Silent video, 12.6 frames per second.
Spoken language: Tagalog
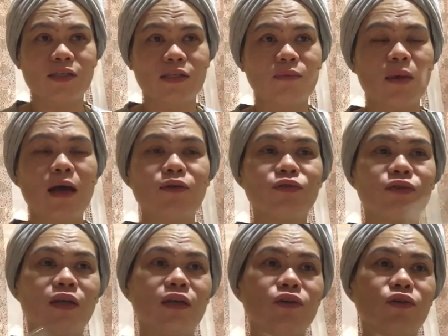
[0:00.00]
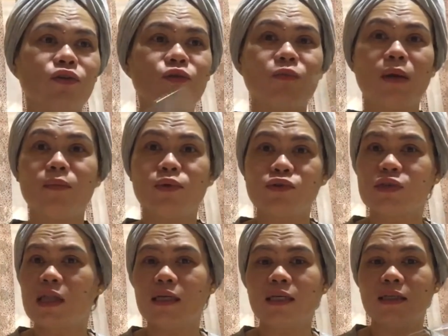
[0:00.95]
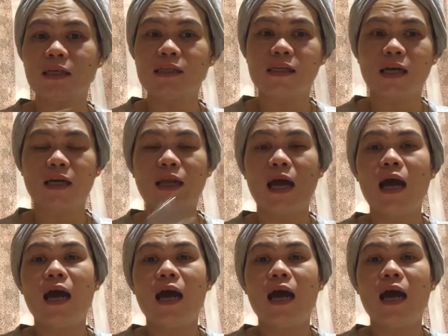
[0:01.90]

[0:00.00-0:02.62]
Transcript: Sir Mako, thank you. Ma'am Luz, laging nandyan.